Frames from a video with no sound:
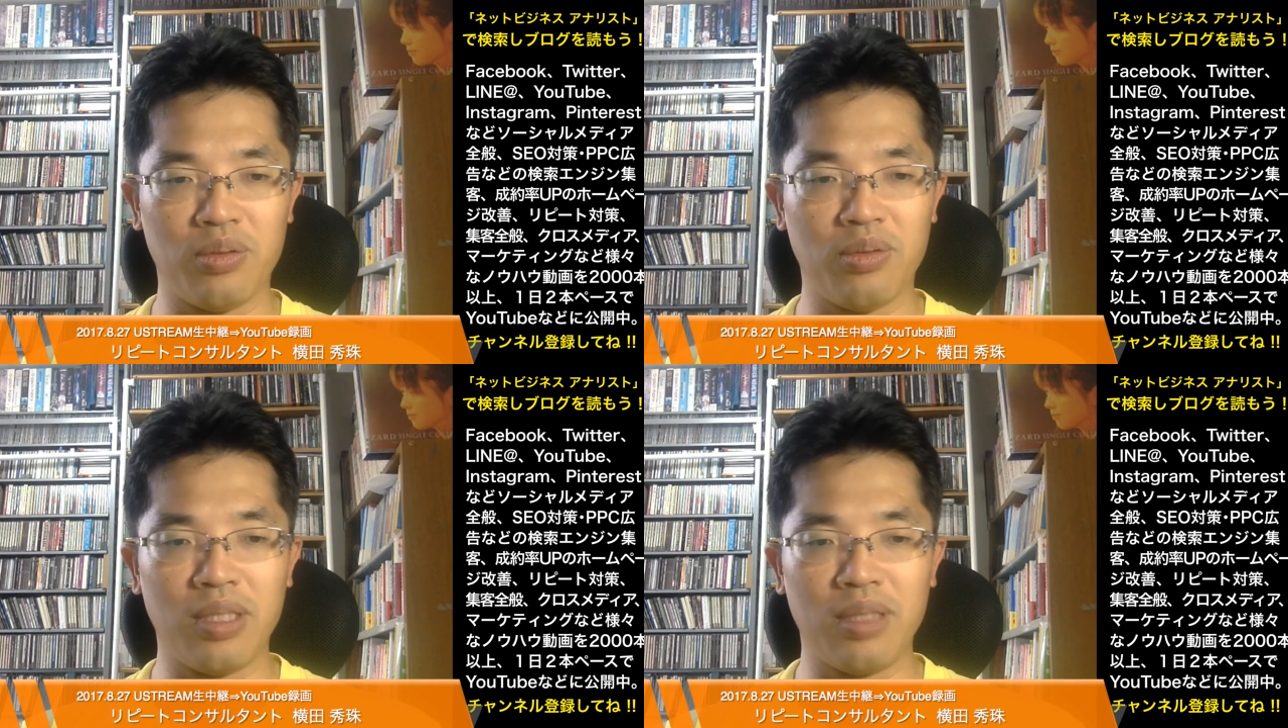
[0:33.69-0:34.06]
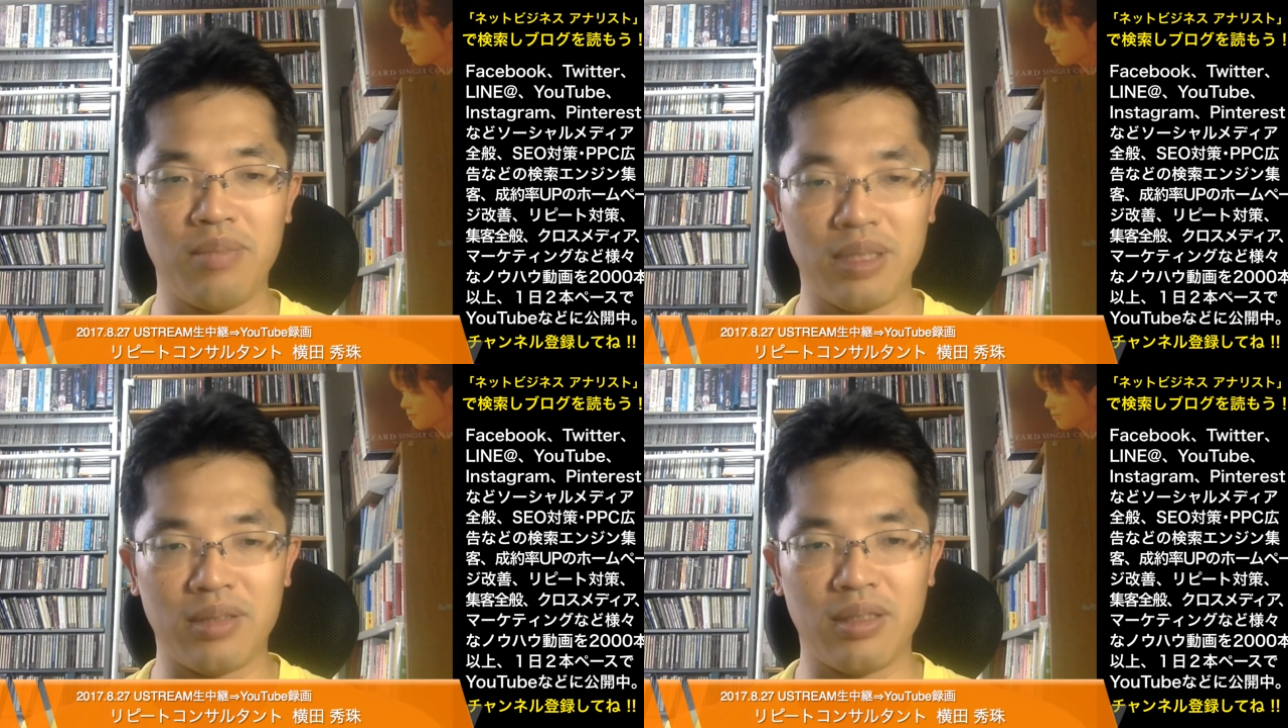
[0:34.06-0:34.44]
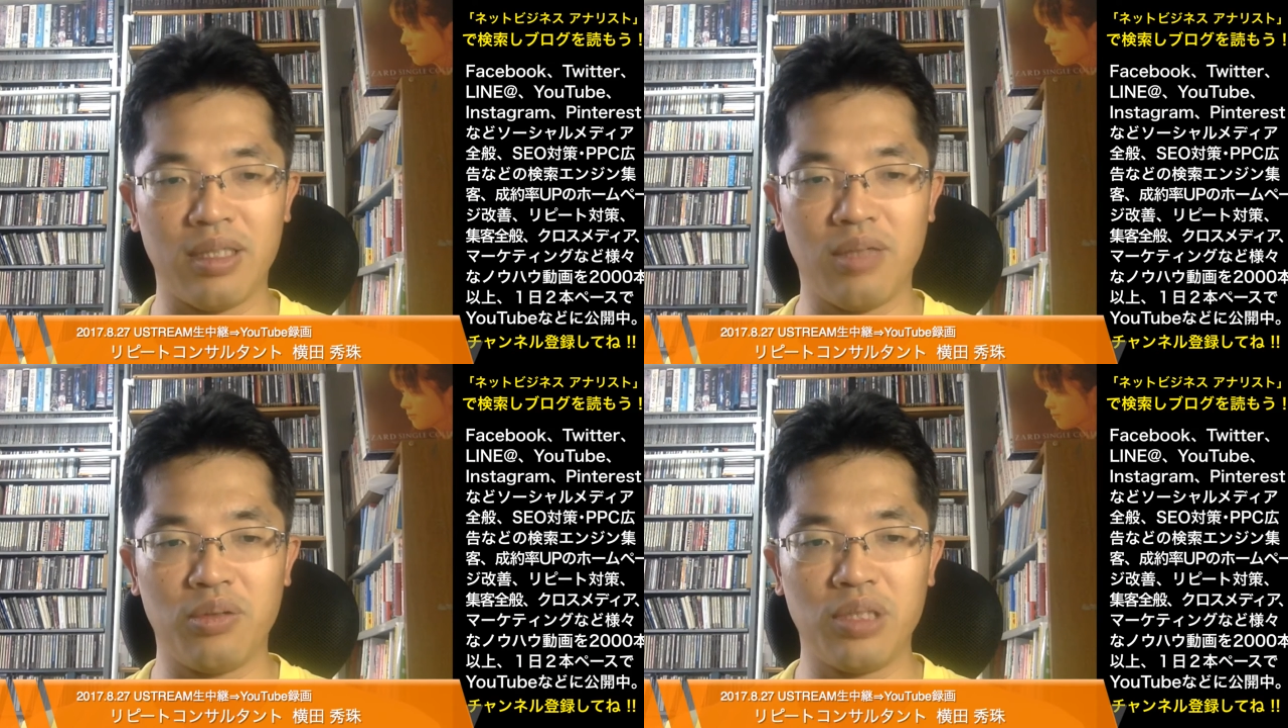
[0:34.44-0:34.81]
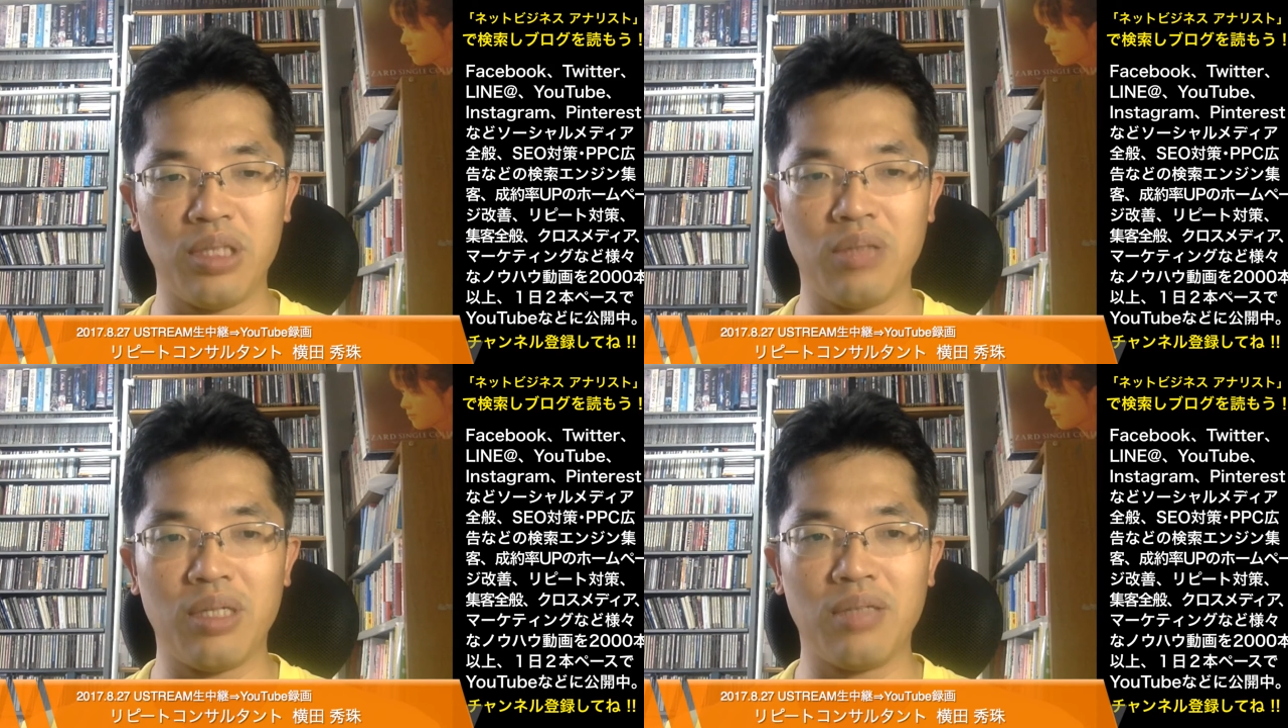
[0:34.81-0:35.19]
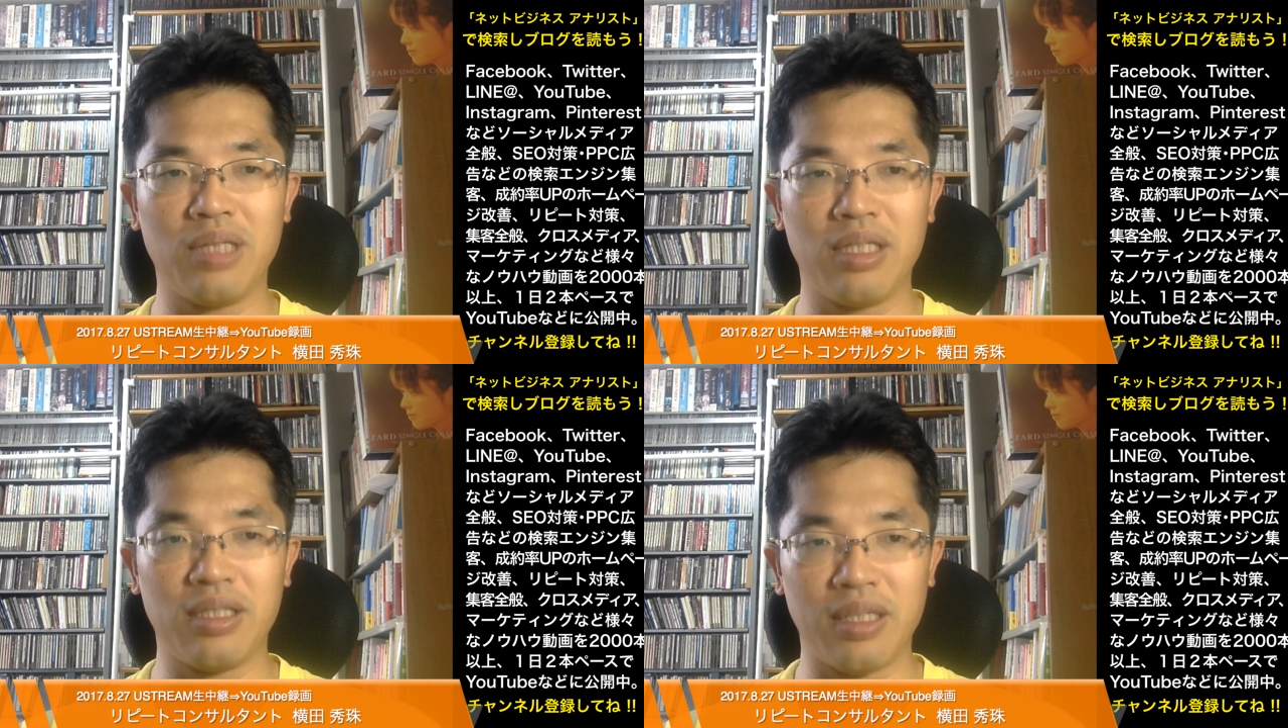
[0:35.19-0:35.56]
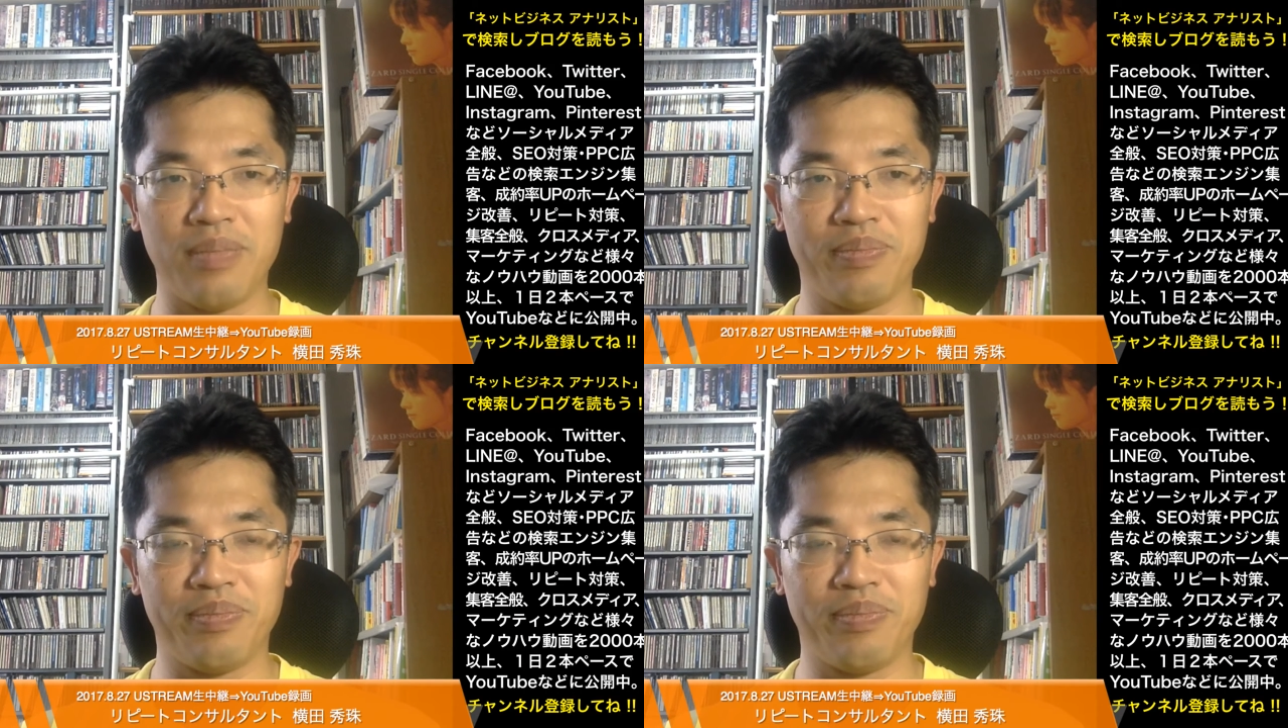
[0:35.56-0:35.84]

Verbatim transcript: ことになります。えー、こちらご覧ください。